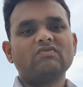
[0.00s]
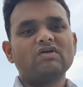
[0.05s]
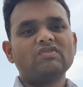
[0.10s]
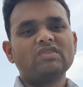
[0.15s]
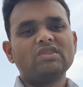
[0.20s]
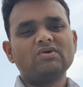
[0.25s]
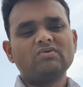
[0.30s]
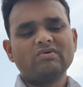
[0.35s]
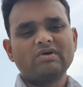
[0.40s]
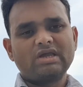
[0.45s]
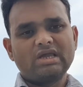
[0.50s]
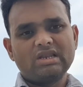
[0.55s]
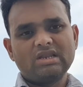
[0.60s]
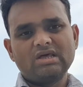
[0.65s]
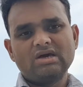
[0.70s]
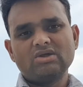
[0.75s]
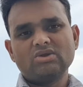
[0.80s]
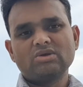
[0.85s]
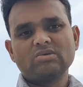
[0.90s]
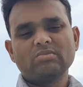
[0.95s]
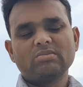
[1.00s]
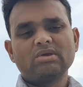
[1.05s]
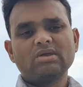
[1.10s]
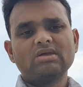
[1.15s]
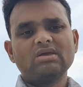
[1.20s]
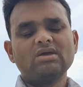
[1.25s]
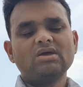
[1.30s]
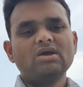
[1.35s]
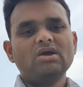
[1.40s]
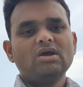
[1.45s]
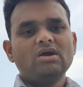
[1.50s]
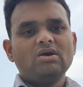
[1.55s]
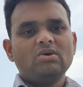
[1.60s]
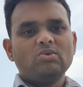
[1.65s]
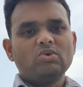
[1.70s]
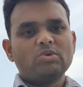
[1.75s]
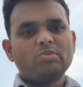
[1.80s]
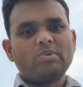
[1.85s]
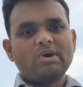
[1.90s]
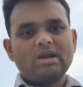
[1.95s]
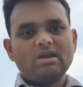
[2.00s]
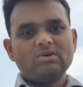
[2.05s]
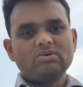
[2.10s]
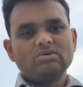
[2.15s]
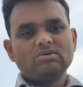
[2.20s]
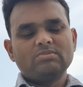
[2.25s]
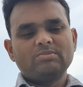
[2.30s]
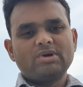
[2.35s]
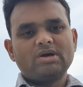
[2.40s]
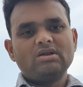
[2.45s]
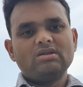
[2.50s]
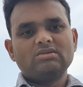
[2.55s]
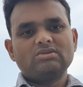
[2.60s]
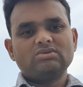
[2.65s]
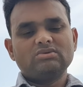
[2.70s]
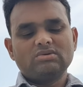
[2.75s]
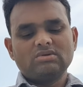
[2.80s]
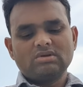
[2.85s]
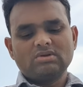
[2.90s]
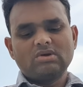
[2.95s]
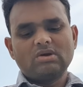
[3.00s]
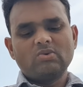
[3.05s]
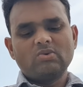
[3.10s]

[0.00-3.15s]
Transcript: வந்தவங்க எல்லாருக்குமே ஒரு பல பழத்தோட